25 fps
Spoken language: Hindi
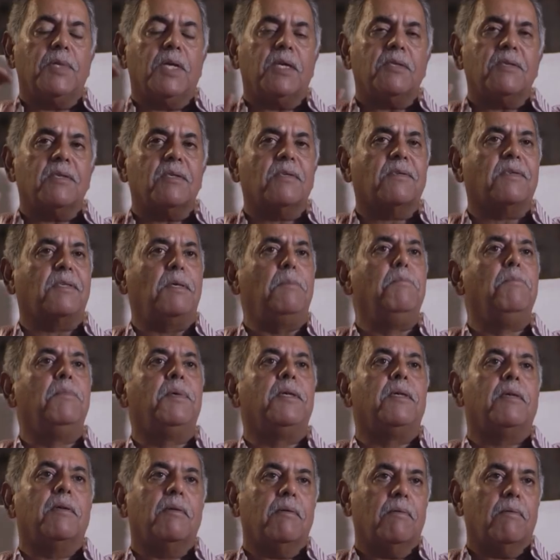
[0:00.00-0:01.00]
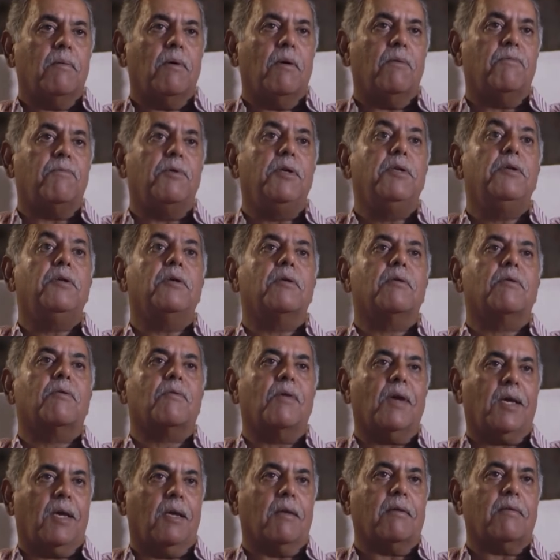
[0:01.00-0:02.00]
As a symbol of Indian
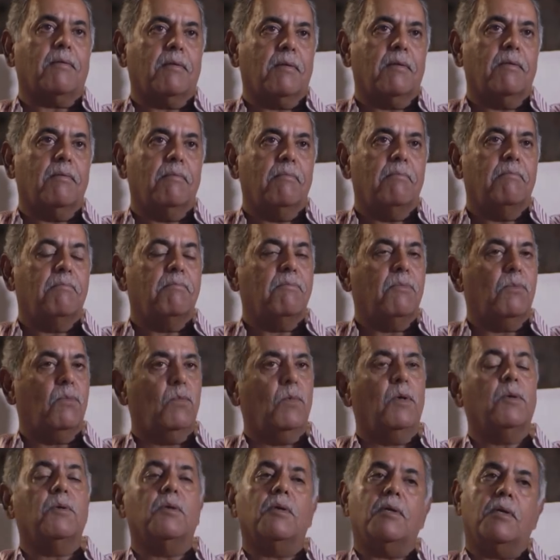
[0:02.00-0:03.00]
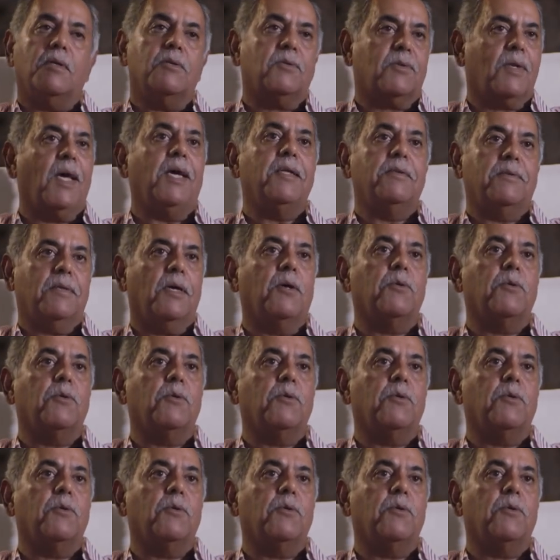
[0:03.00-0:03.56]
cricket, well, he stands